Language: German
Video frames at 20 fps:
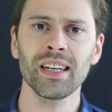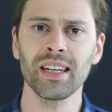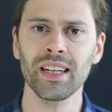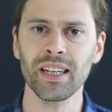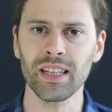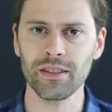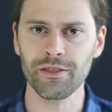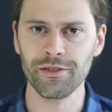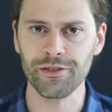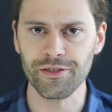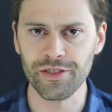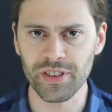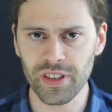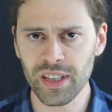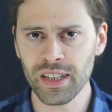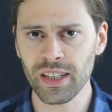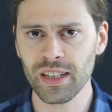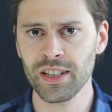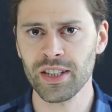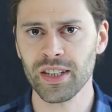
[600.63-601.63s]
in
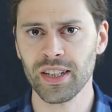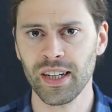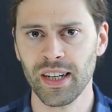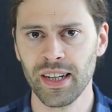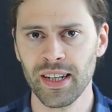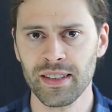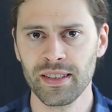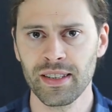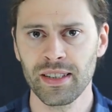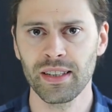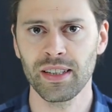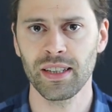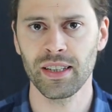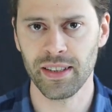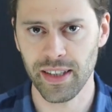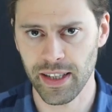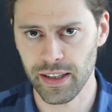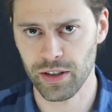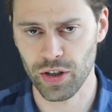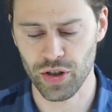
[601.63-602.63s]
Wirklichkeit
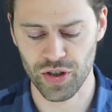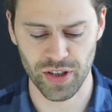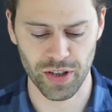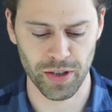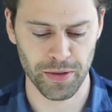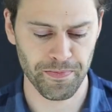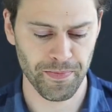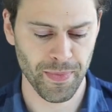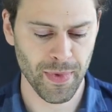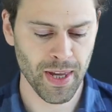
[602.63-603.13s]
identisch sind.